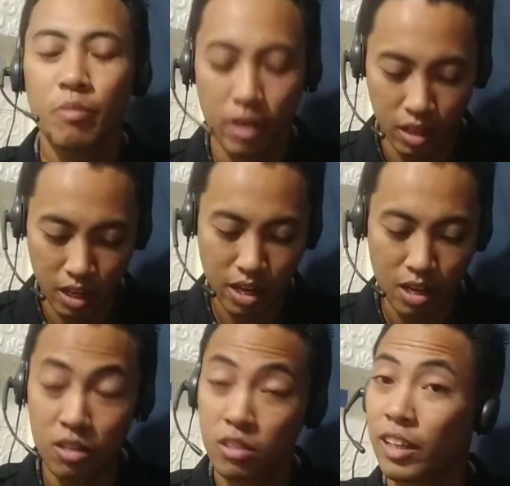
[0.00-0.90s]

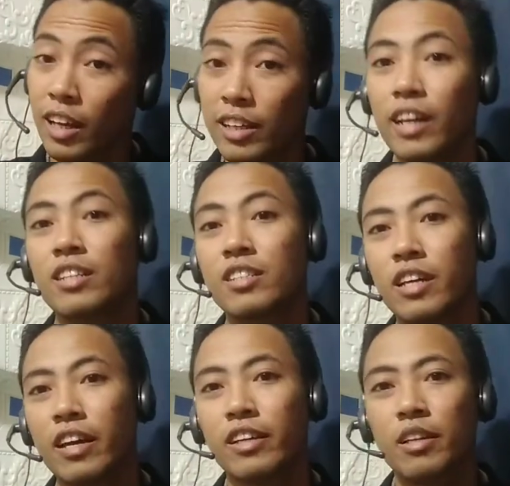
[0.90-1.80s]
maka sekalian
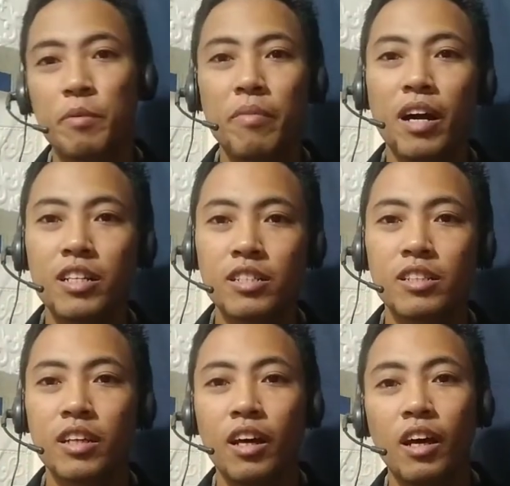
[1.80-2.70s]
saya ingin membahas